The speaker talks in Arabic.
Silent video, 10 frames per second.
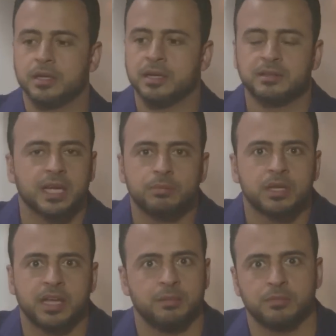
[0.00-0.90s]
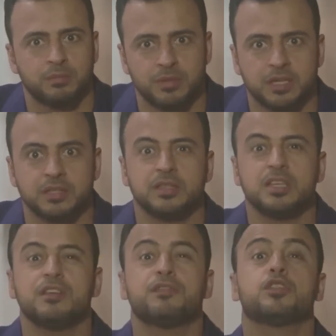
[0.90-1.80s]
انت جبت الكلام ده منين
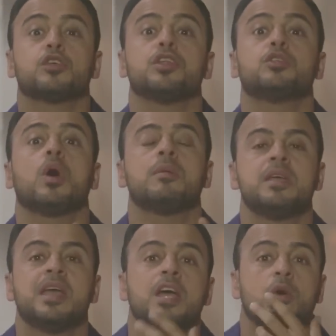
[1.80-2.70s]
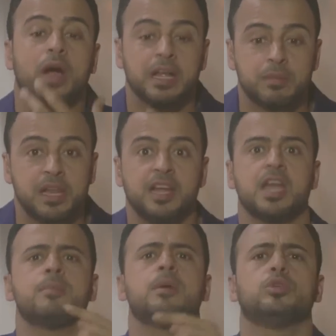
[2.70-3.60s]
دي افتراضات وهميه واحد بلحيه
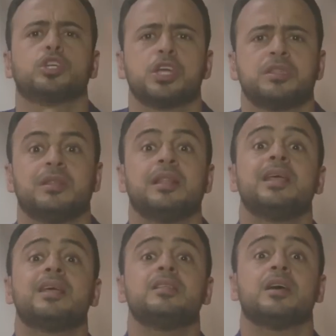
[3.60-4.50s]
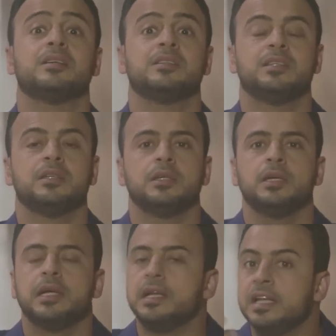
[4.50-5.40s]
يبقى متشدد ليه كده
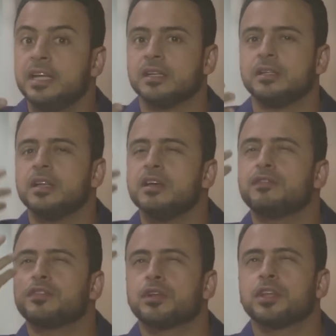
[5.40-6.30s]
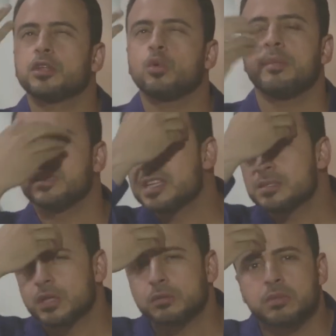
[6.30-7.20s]
ليه افتراضات وهميه دي
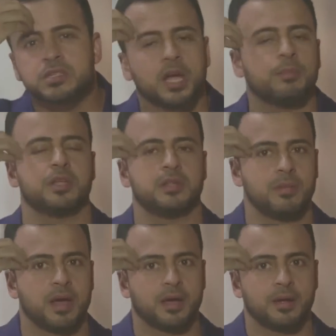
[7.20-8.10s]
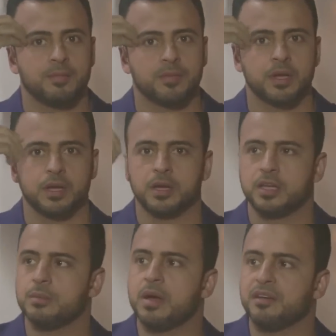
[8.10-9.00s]
لازم تتمسح من الدماغ يبقى